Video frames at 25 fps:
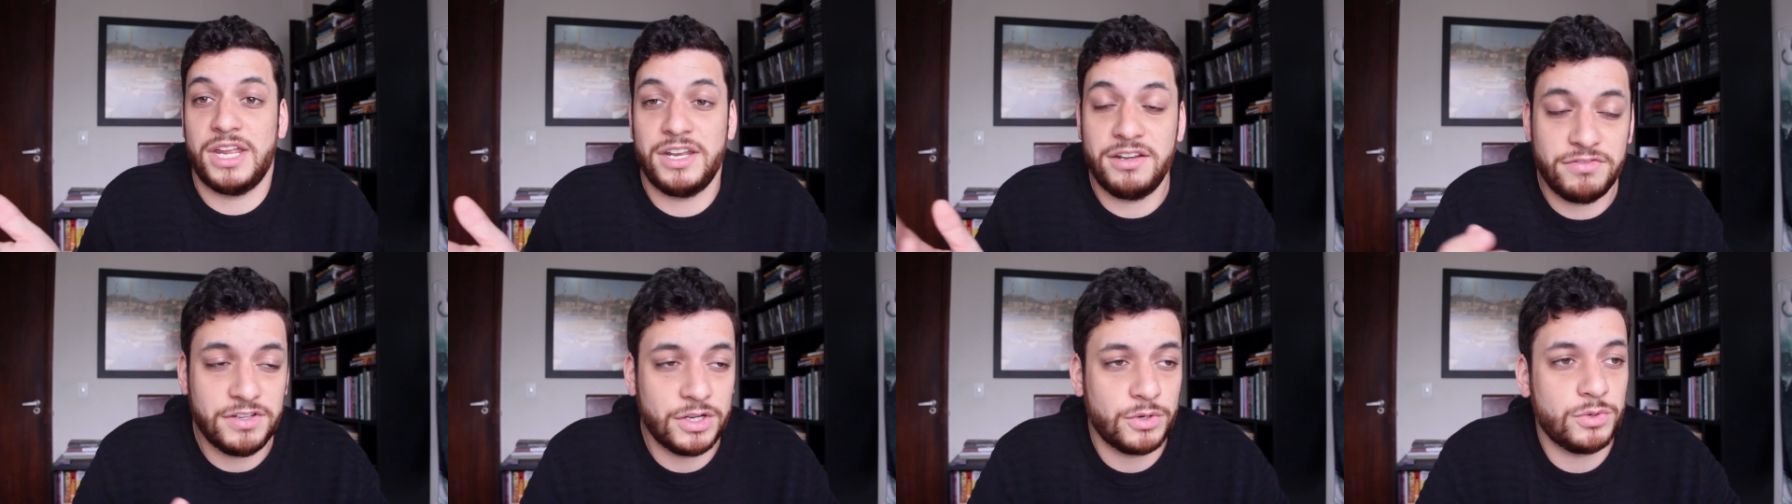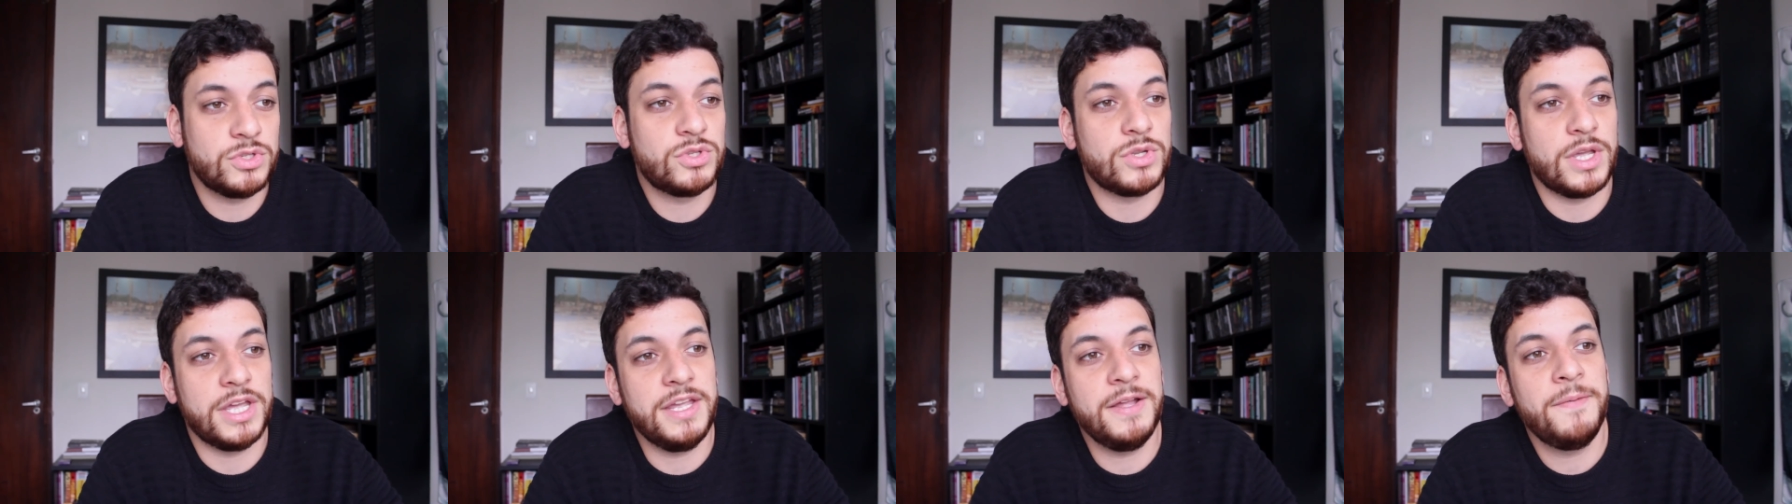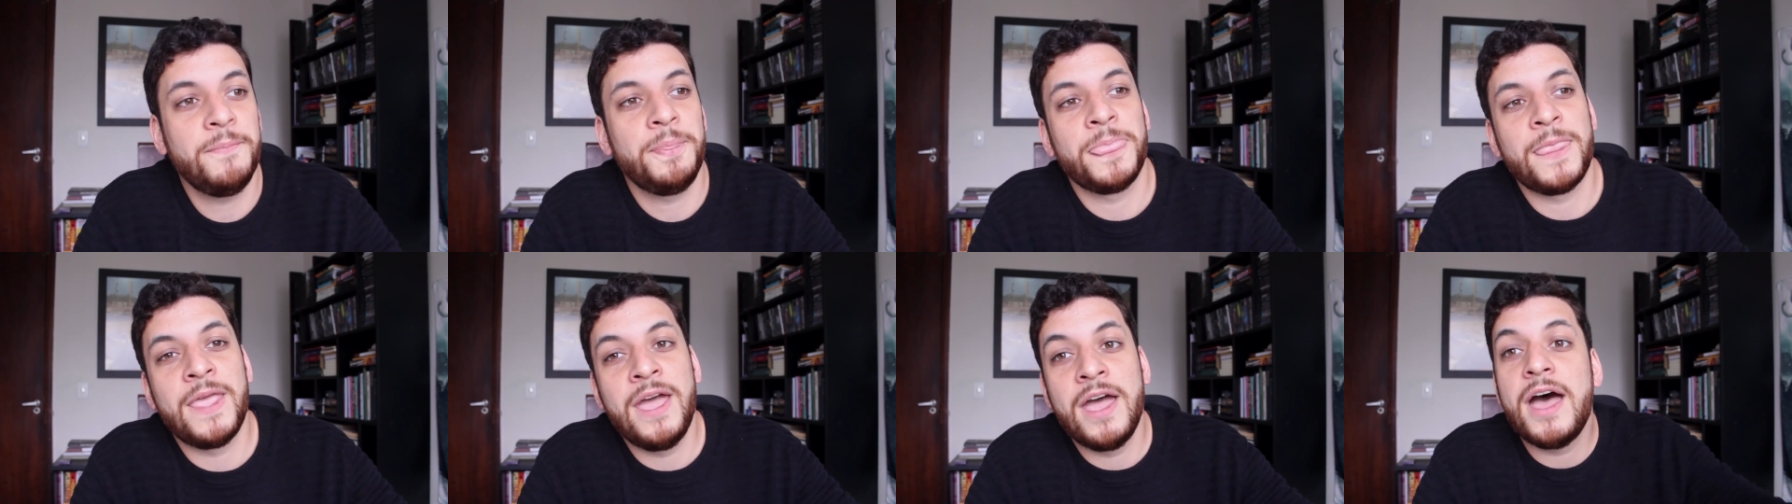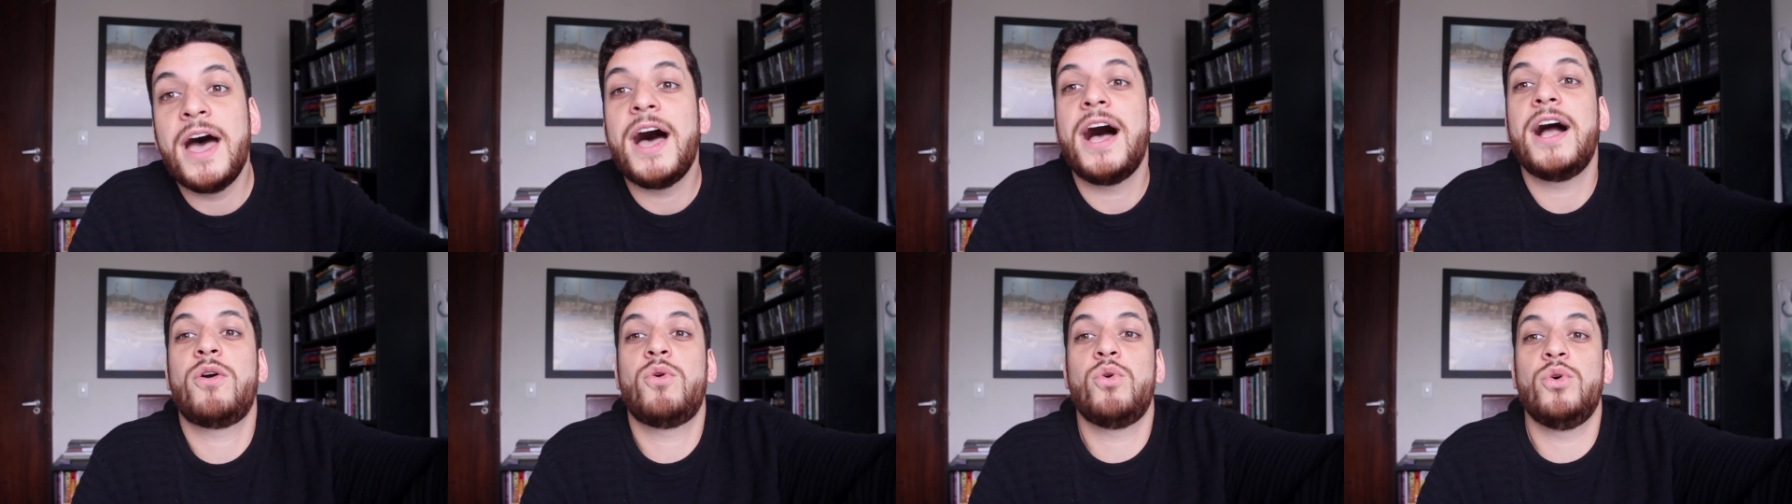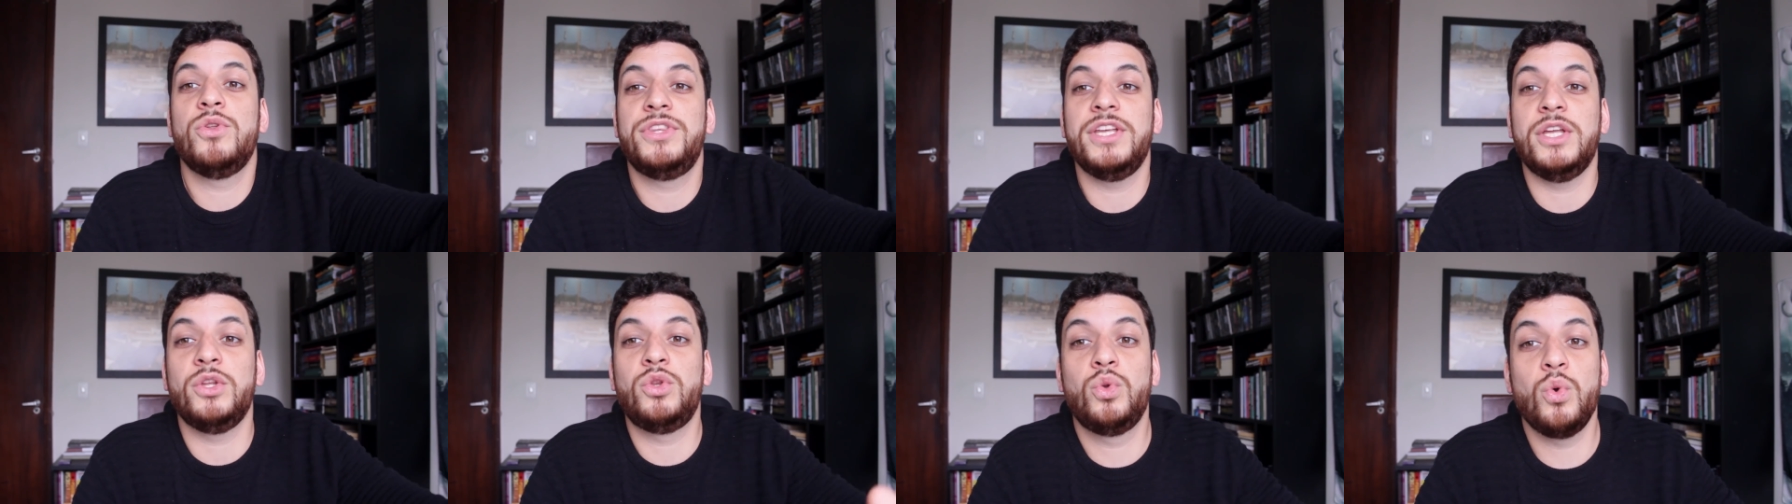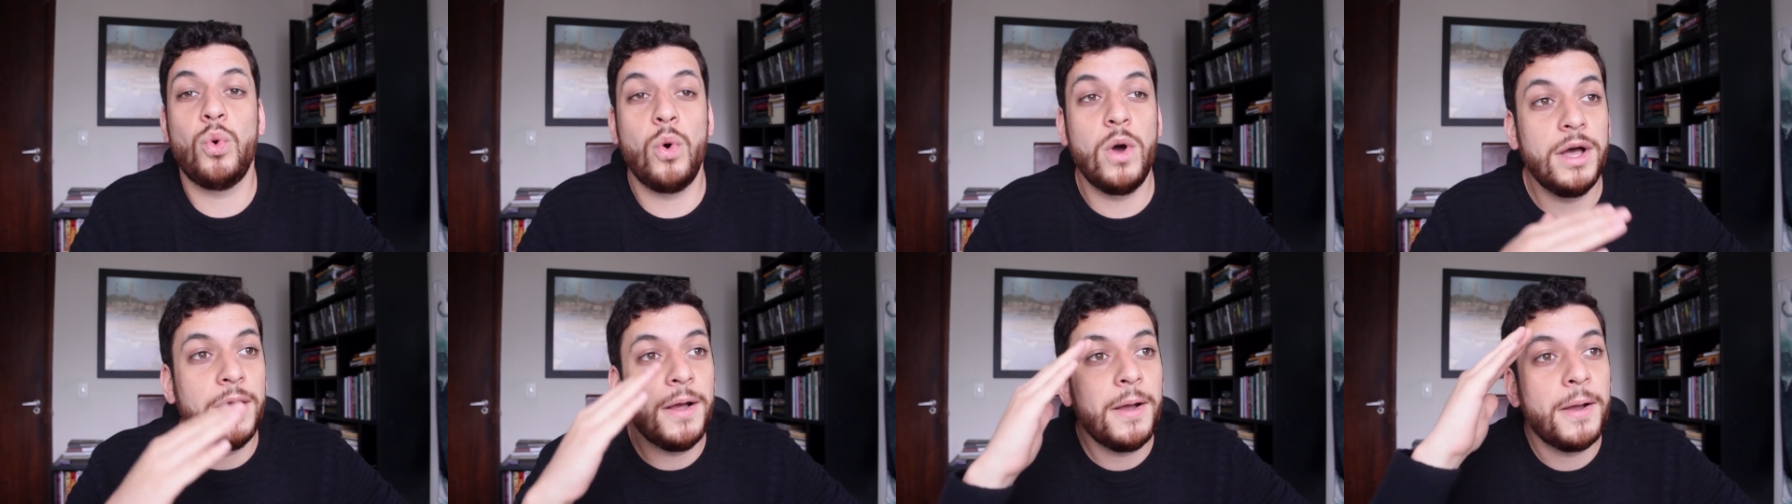nada a ver com isso aí, a conta é
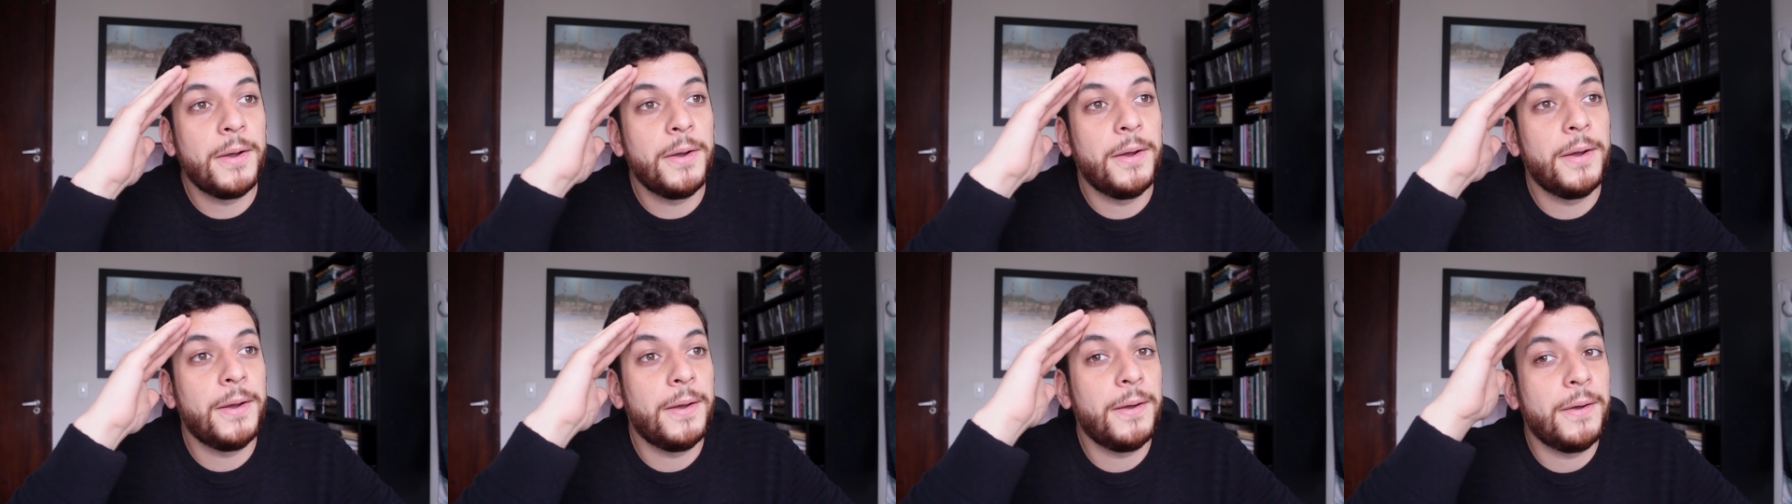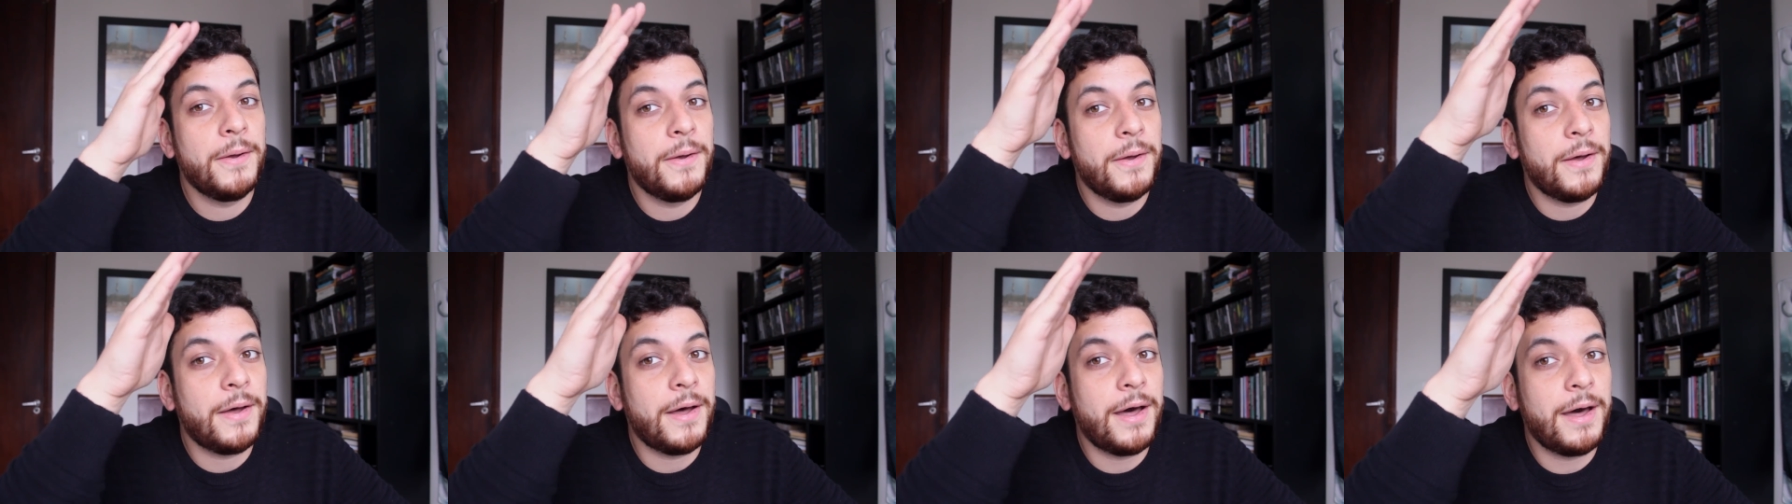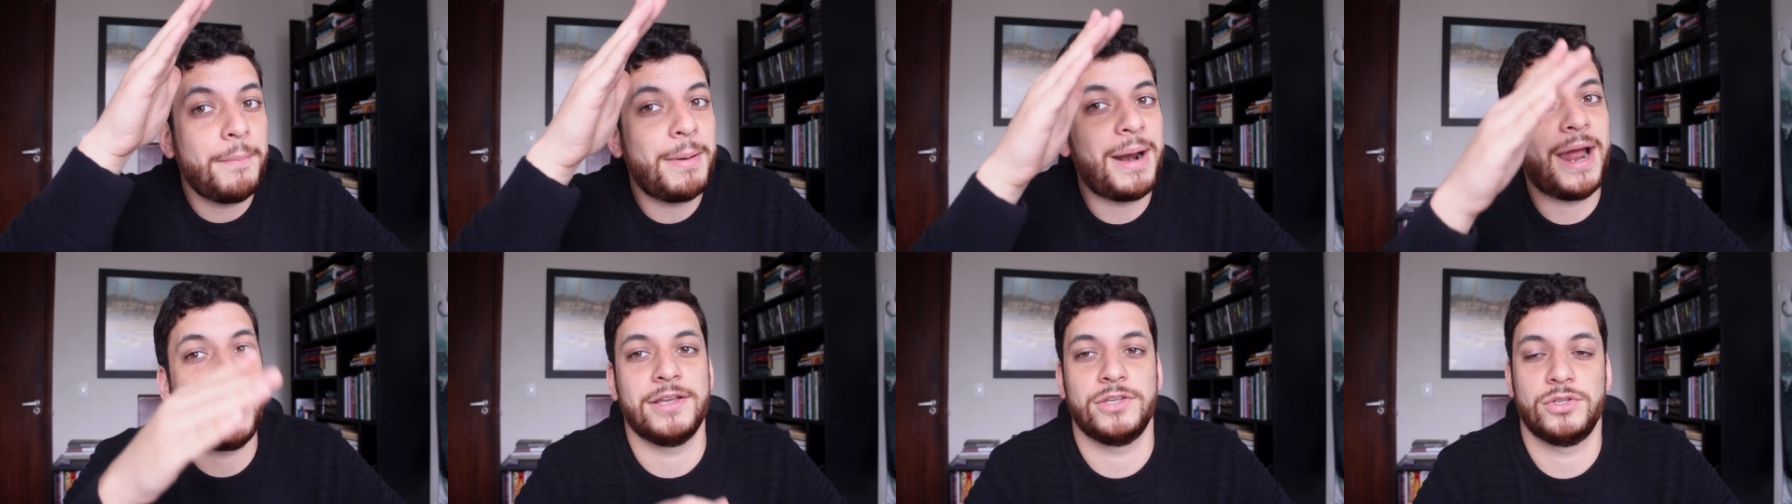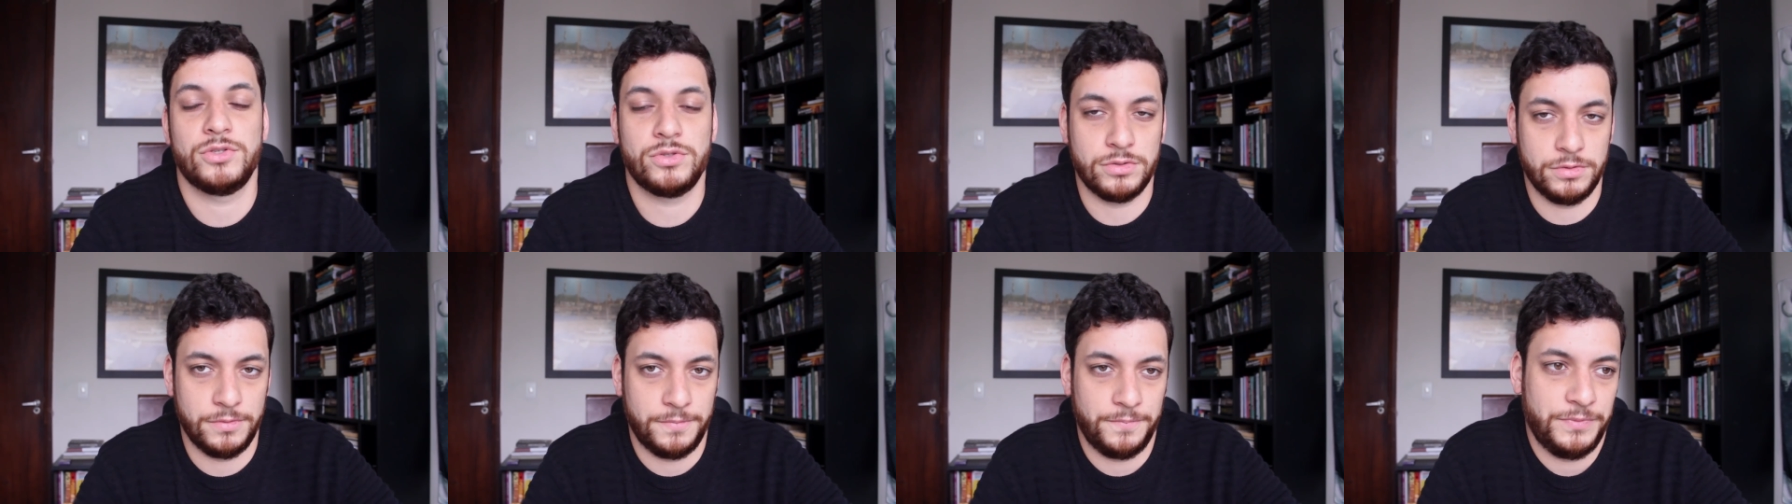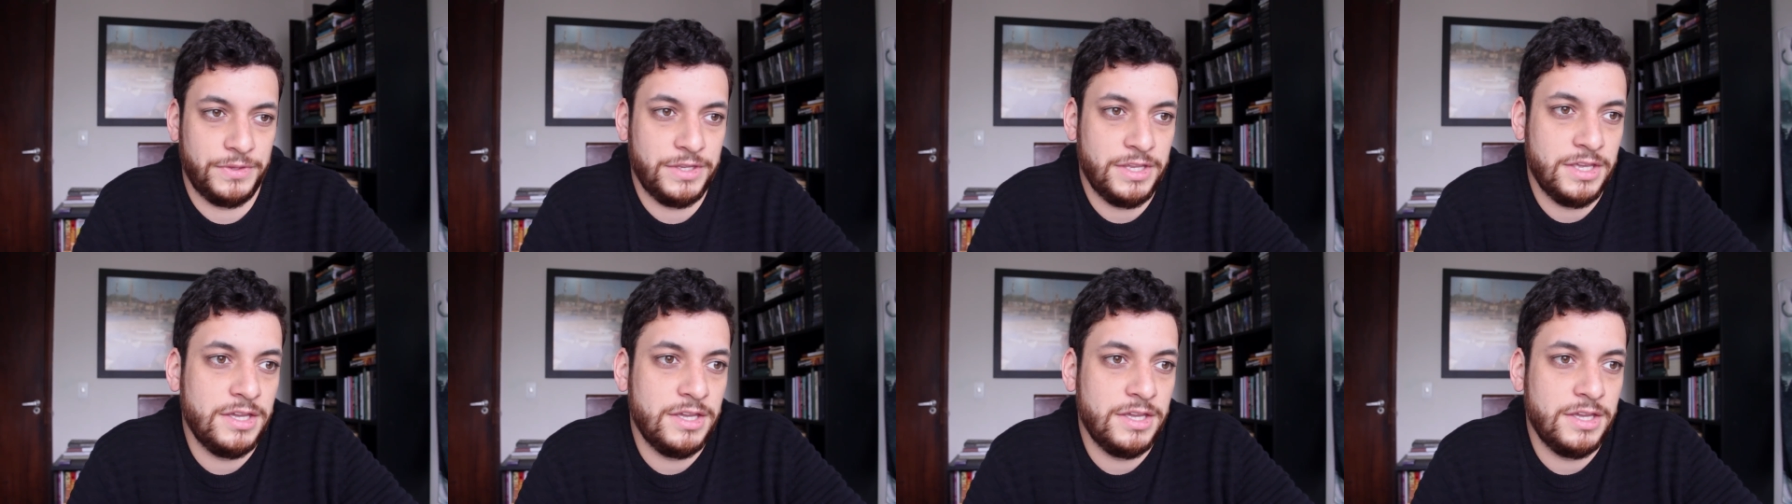tua, abraço.